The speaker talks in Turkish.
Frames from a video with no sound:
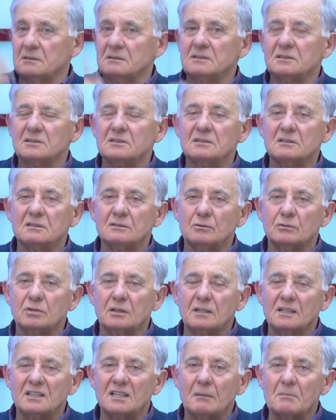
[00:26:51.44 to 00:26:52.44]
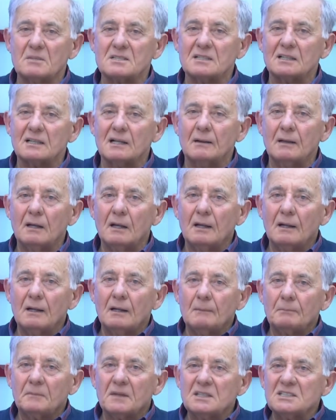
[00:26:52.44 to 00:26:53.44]
ülkedeyken mesela
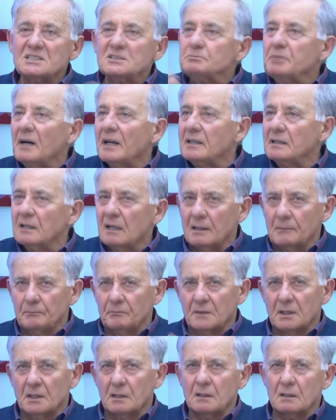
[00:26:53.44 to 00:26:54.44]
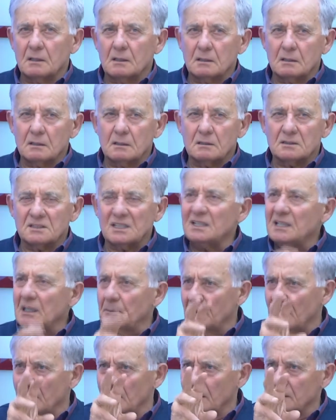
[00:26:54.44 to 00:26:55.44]
İspanya e, şeyine
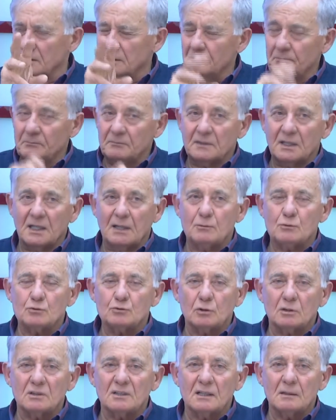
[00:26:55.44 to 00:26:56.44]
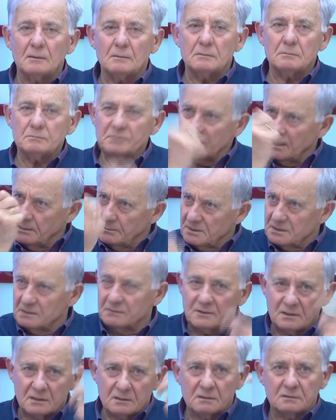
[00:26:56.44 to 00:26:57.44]
bağlandım. Hmm. Televizyonda paramızı
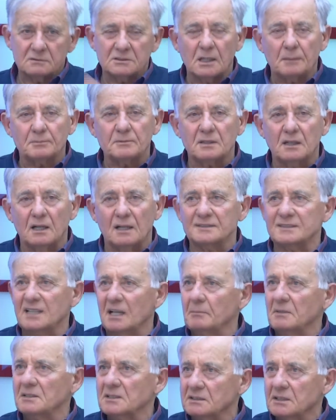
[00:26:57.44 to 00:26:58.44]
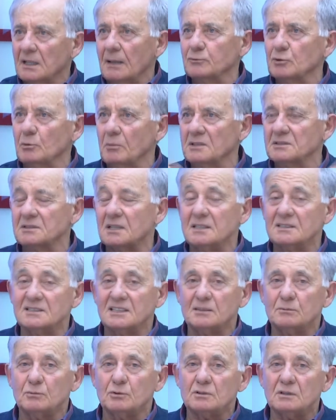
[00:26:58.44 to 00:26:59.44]
verdim. Şey yaptı Galatasaray maçı, Trabzon maçları
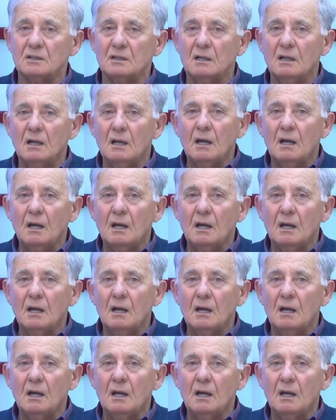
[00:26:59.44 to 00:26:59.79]
izledim burada.